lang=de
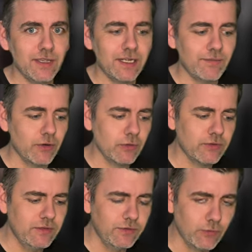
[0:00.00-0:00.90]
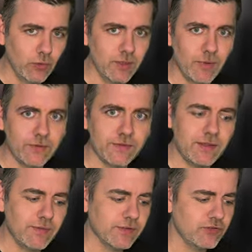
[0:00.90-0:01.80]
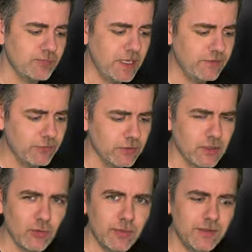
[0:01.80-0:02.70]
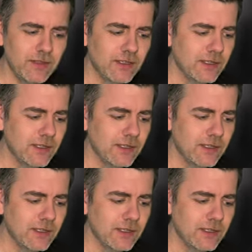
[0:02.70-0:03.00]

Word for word: Ja, da war doch dieses Cookie Monster, was gesperrt wurde, glaube ich.